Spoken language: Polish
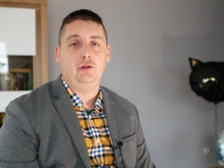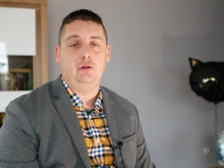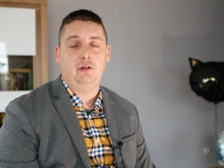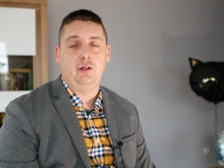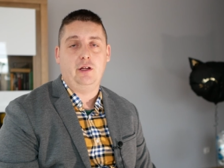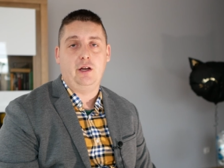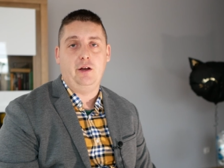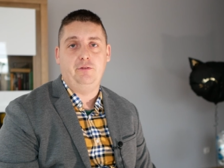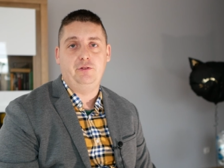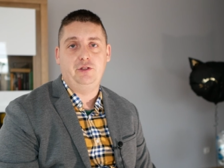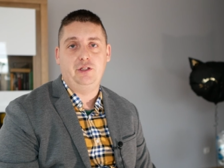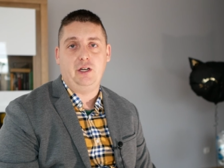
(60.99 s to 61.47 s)

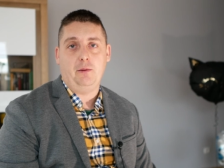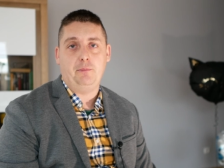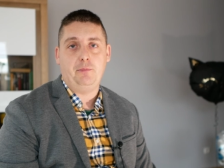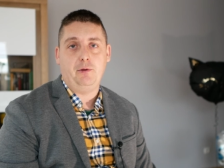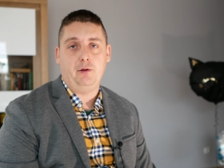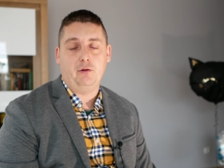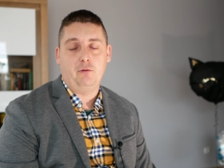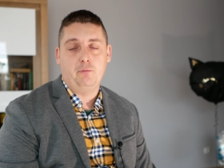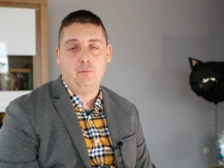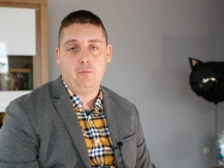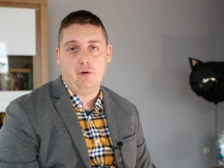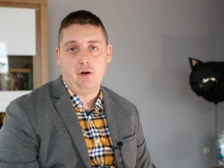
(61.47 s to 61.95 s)
odkrywczy, a
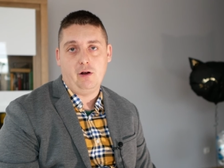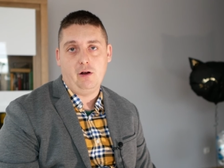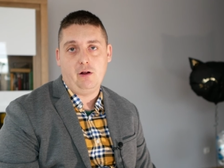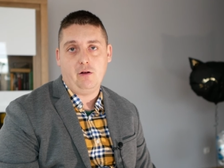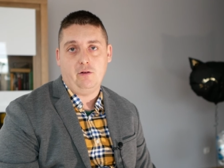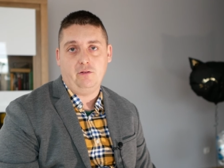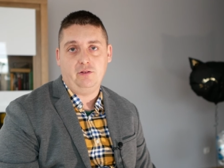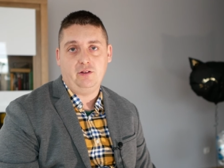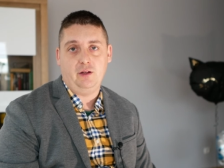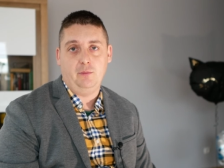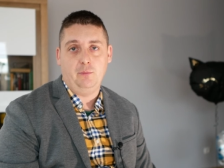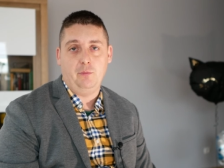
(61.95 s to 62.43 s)
Piotr
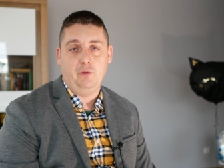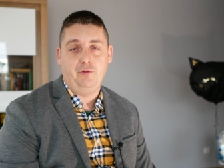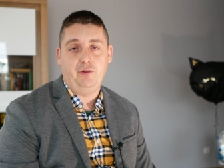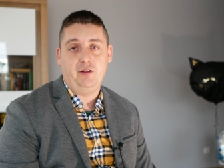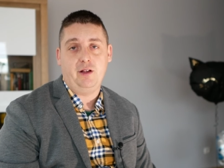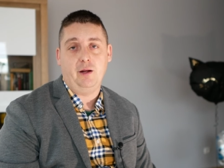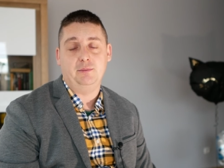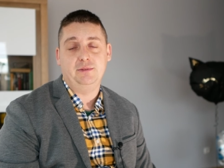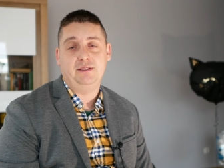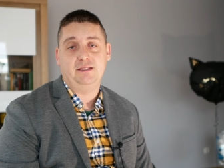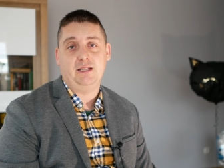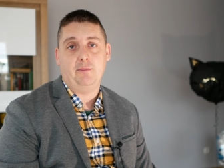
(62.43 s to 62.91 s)
Burlikowski mówi
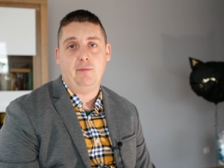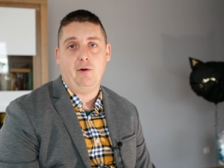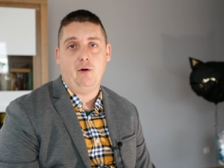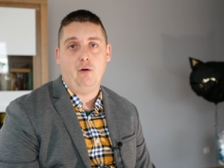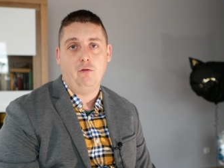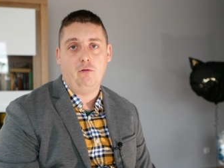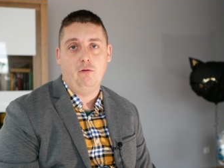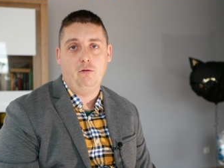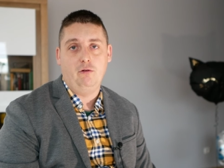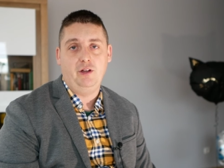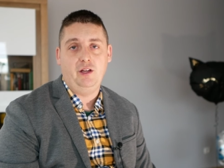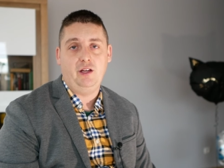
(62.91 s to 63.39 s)
tam same
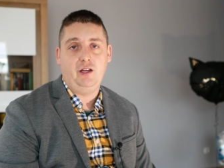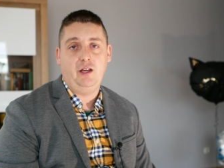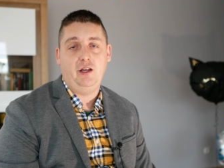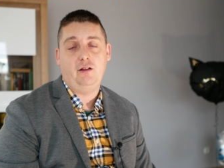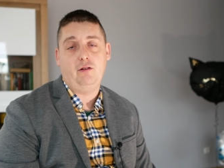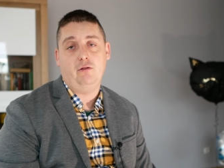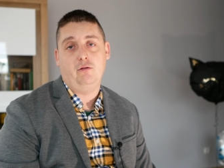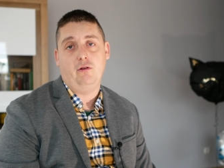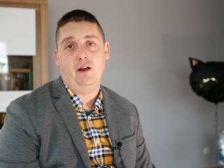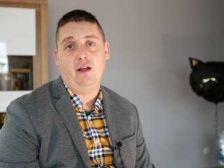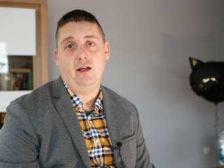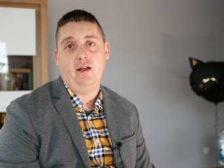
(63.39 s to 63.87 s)
ogólniki,
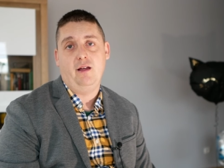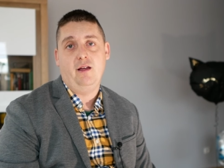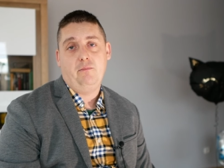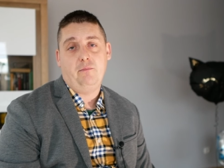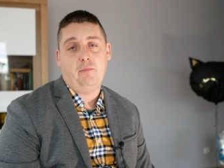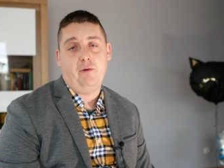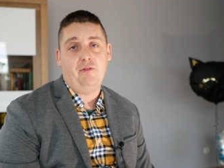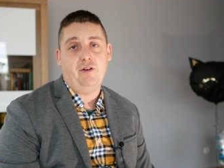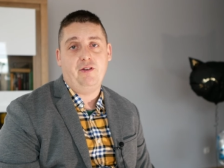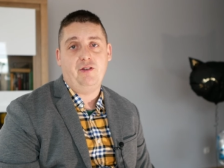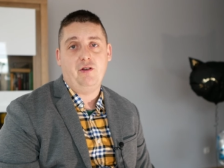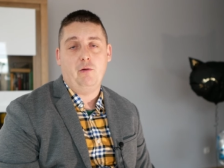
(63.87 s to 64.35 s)
które
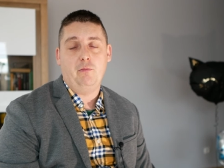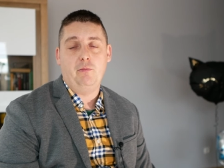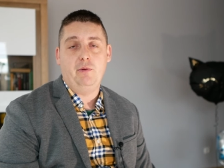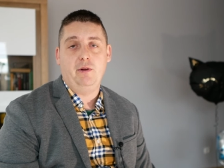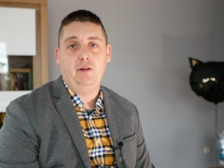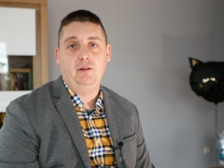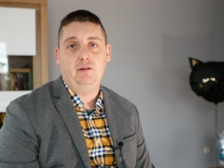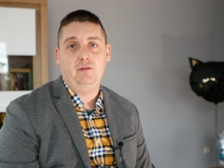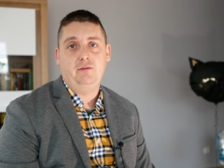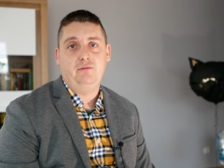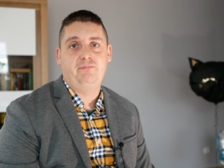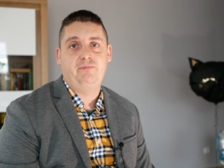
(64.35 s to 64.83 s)

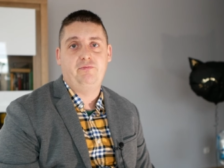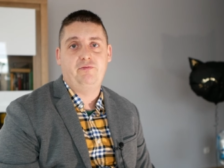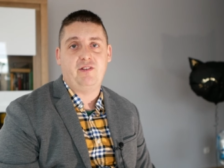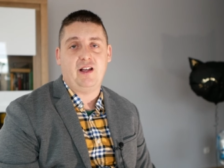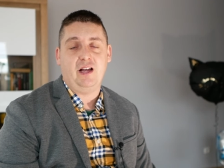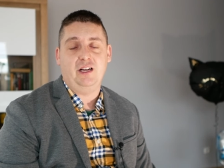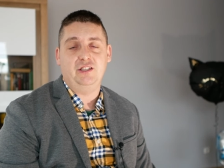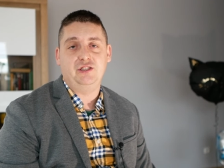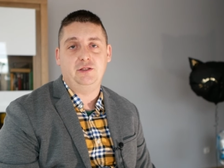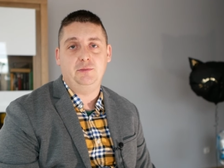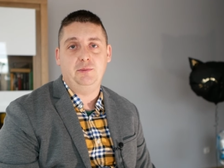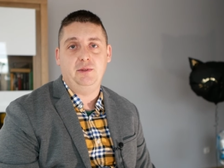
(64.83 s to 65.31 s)
powiedziałby w
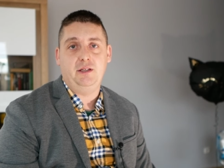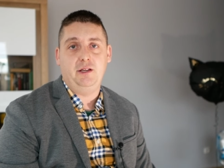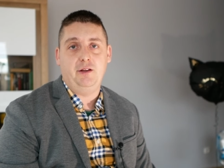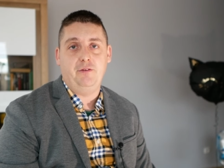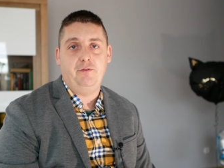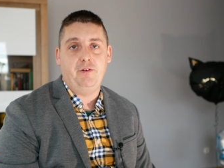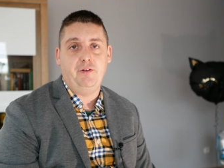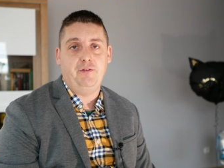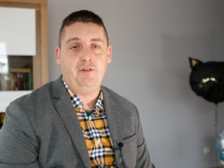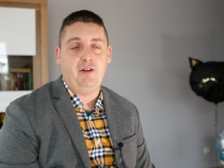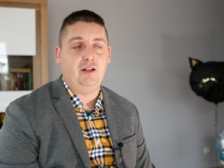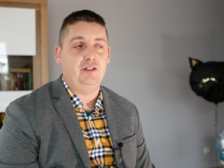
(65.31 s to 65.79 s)
każdym innym
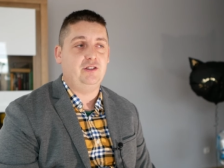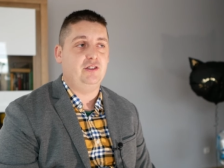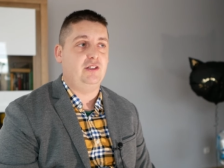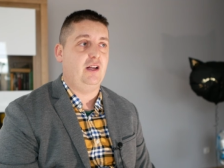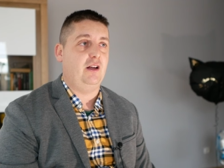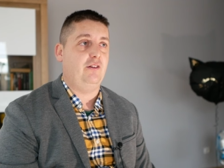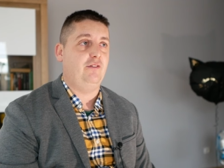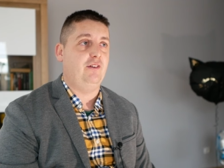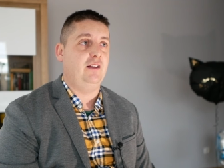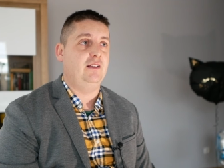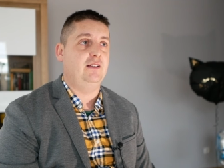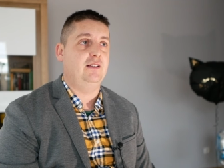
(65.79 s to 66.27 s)
wywiadzie,
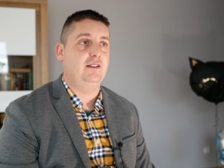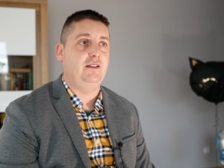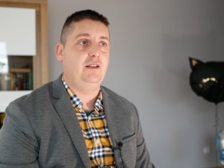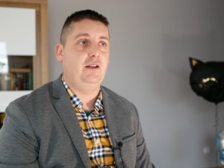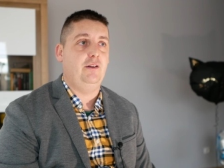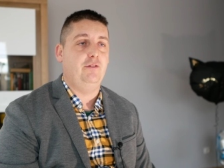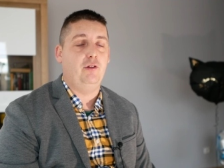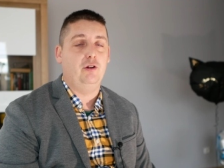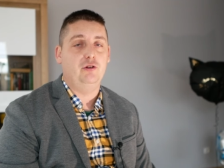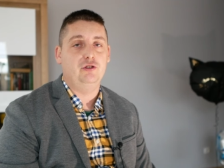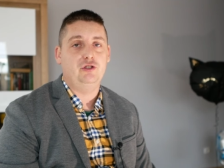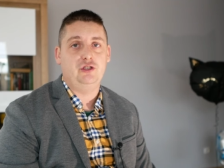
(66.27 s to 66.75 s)
tak więc
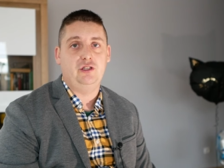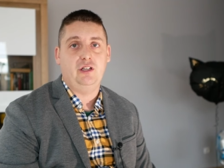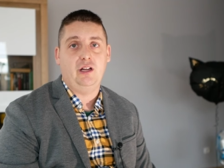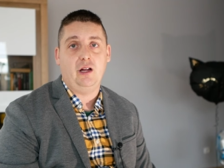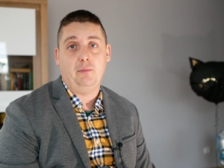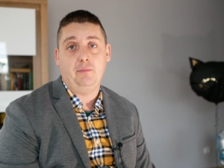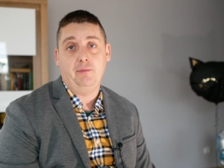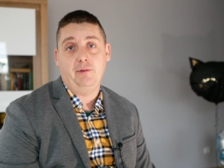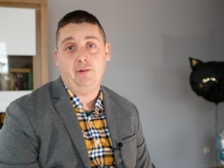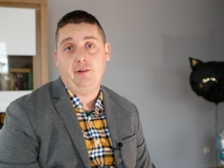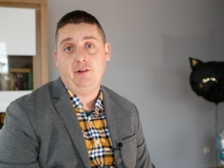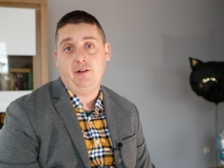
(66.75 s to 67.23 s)
nie wnosi
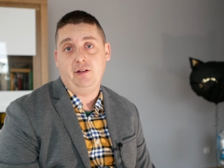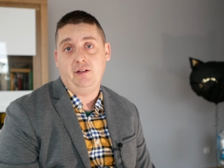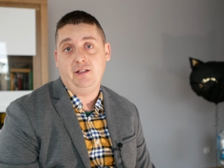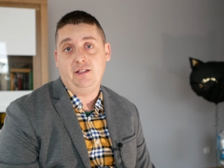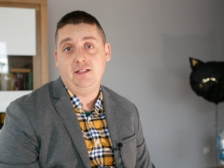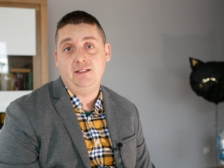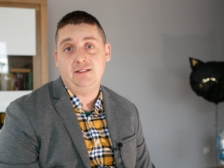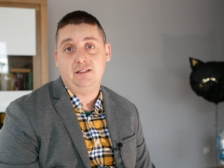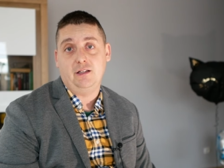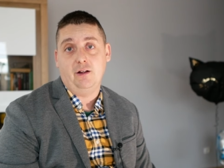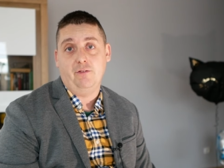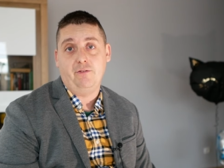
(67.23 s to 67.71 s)
tam
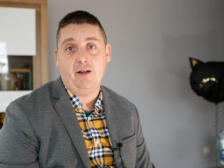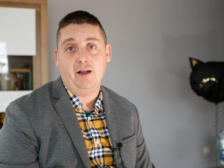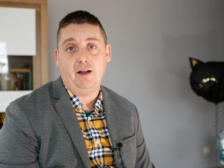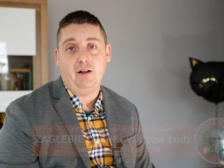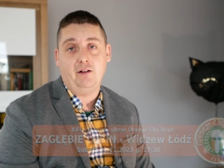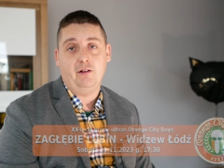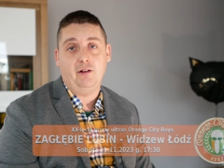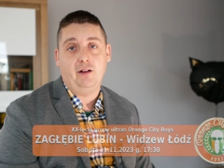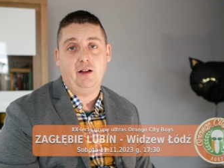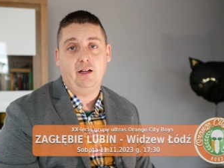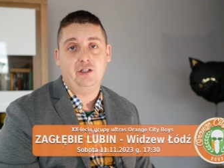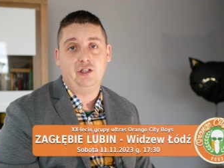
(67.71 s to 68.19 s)
nic
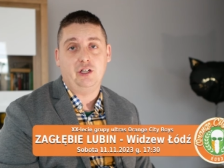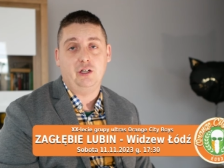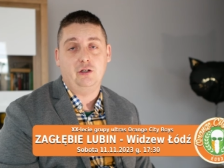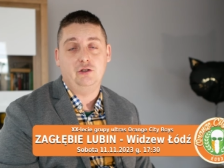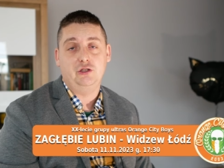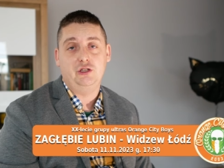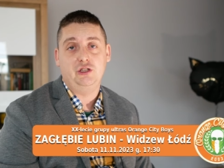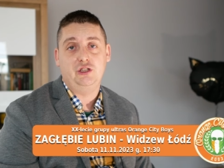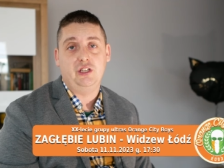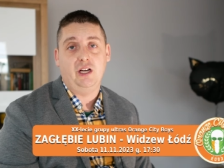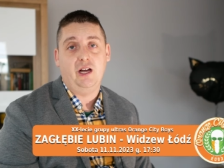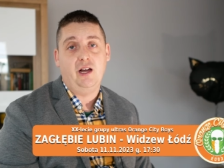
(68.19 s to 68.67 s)
nowego do naszego
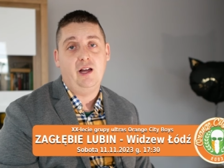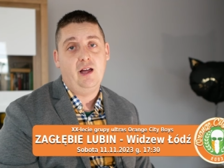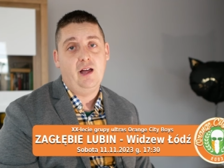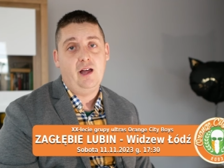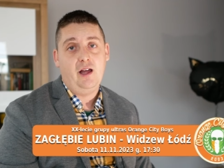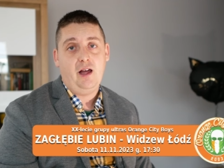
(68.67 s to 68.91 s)
życia,